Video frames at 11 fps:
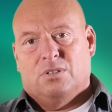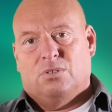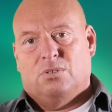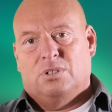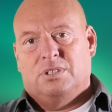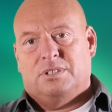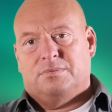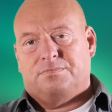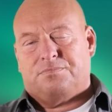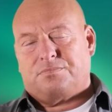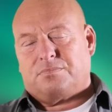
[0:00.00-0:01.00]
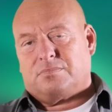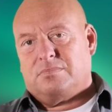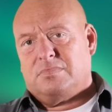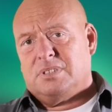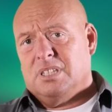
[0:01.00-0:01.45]
Und
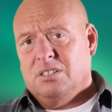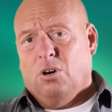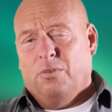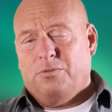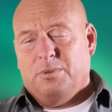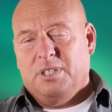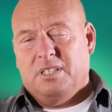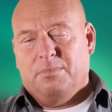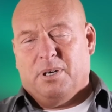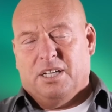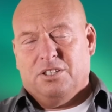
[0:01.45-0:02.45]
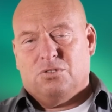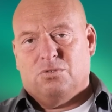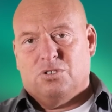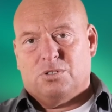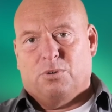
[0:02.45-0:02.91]
hatte oft über die Thematik
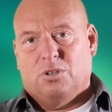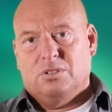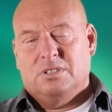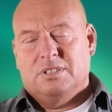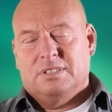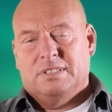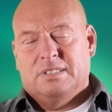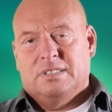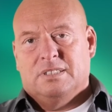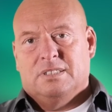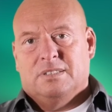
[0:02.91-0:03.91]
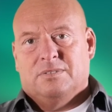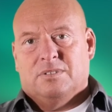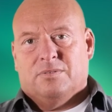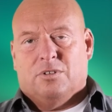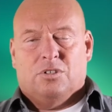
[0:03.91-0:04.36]
schon gesprochen.
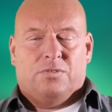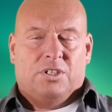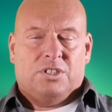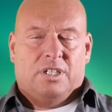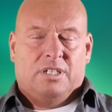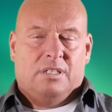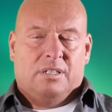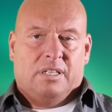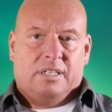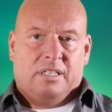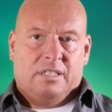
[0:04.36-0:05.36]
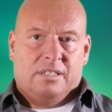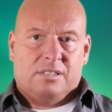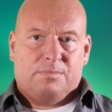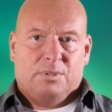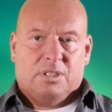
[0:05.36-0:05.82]
Könnt ihr vielleicht erinnern, in einer
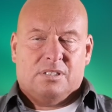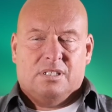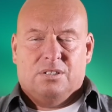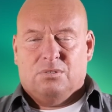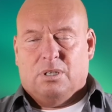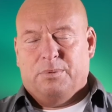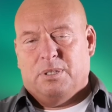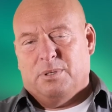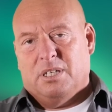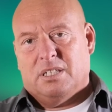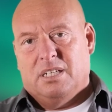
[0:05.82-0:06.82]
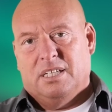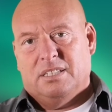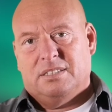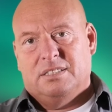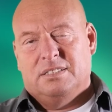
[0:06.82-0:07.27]
Spirit-Sendung habe ich mal
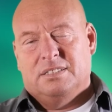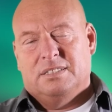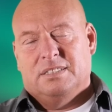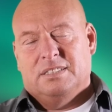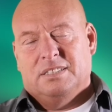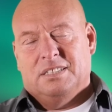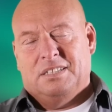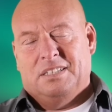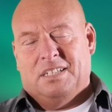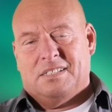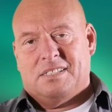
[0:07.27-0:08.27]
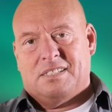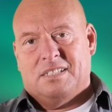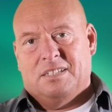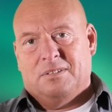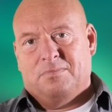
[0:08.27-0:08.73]
erklärt, dass
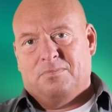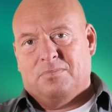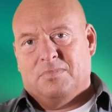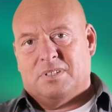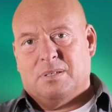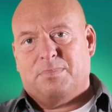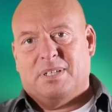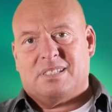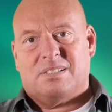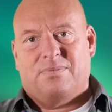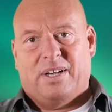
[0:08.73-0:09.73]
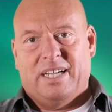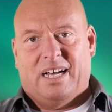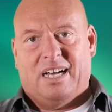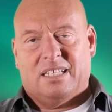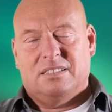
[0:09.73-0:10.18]
ähm, es gibt ja zwei
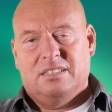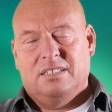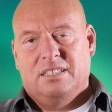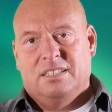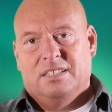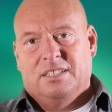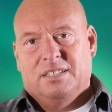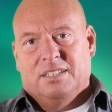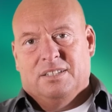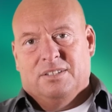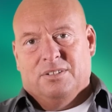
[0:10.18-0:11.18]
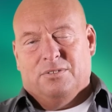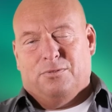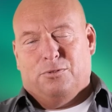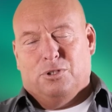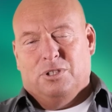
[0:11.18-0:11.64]
Arten, gibt
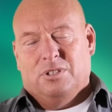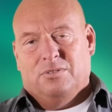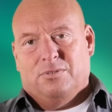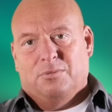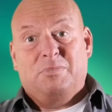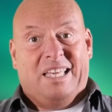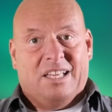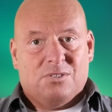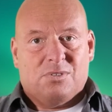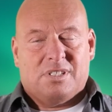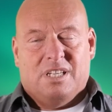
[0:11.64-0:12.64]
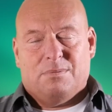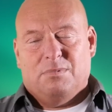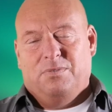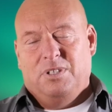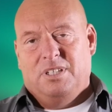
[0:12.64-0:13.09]
von, von Jesus, sag ich
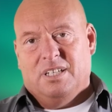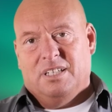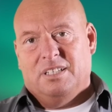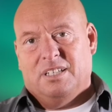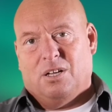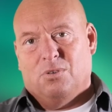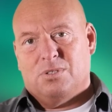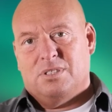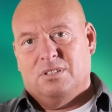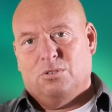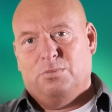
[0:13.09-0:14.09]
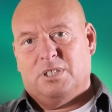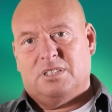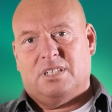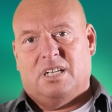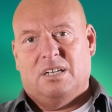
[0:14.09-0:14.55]
mal, wie der nach außen
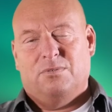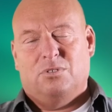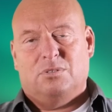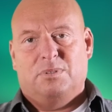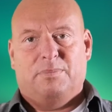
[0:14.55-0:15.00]
herübergetragen wurde.